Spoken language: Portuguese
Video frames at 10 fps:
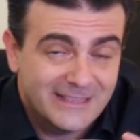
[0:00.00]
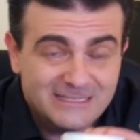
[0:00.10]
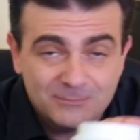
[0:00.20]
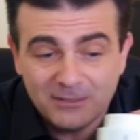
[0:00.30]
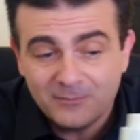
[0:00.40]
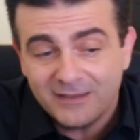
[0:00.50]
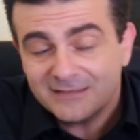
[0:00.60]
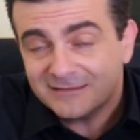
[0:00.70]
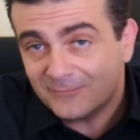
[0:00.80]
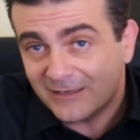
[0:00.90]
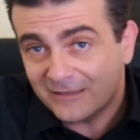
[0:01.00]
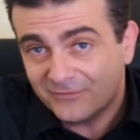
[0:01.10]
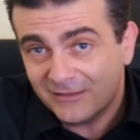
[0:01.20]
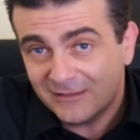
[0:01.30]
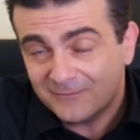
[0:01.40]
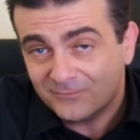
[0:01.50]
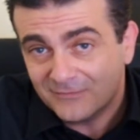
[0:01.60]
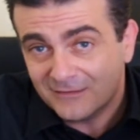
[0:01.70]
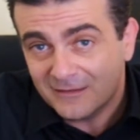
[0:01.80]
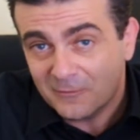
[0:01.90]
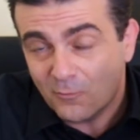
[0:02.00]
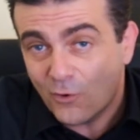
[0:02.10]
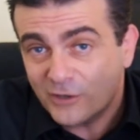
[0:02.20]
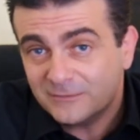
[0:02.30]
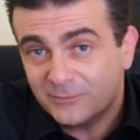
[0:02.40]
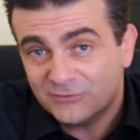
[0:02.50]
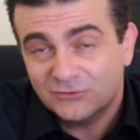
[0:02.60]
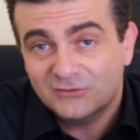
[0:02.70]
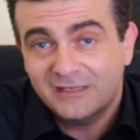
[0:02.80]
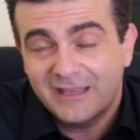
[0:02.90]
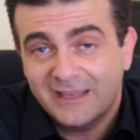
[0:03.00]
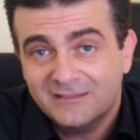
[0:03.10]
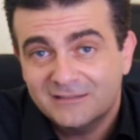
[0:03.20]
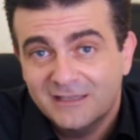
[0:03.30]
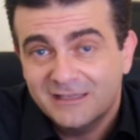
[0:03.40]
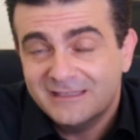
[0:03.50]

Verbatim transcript: Experimente essa maravilha, mostre para os seus clientes